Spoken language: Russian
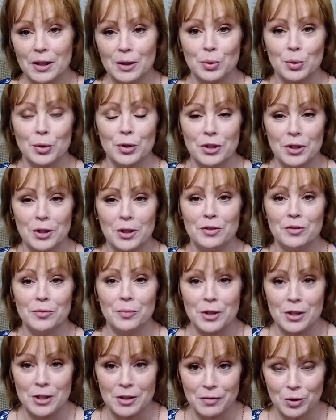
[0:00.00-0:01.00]
которые сидят
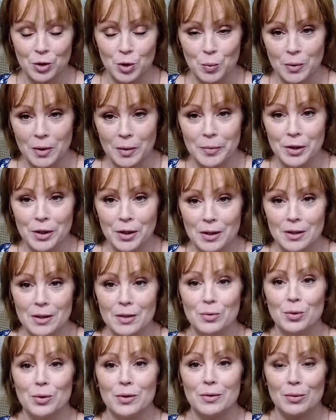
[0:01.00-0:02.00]
вместе в одном
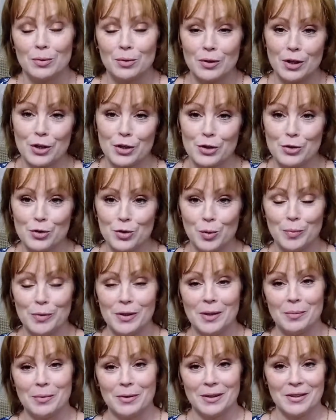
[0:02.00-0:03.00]
кабинете, и вот он решил, чтобы
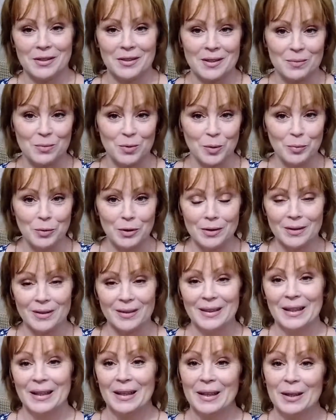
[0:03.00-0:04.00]
не было никому
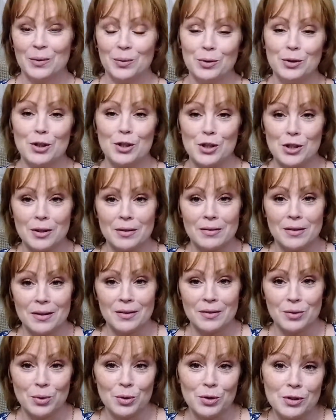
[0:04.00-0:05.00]
обидно, он решил
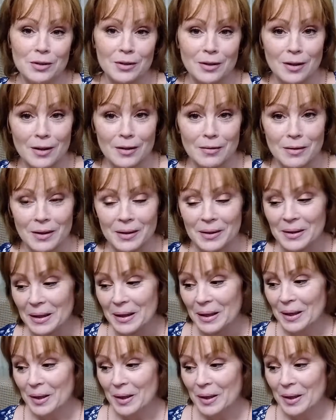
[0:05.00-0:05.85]
взять все одинаковое.